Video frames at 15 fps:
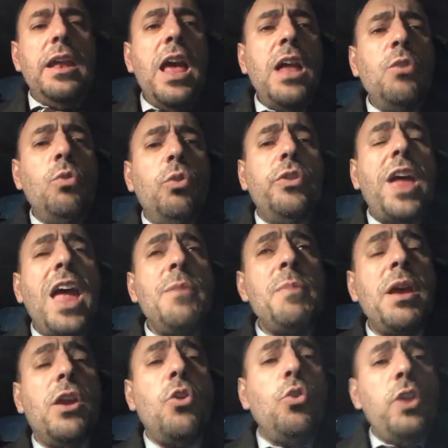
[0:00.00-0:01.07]
نحن
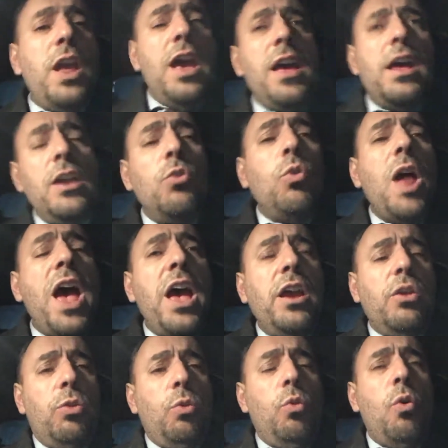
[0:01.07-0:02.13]
دائما كنا
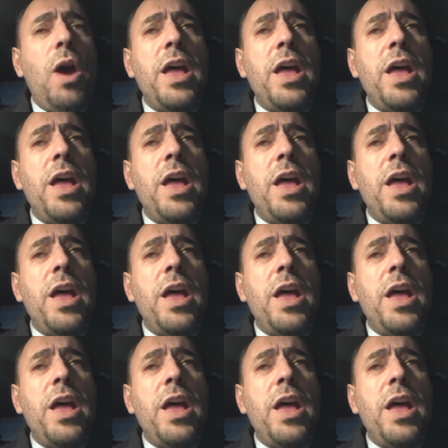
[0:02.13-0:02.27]
نلاحظ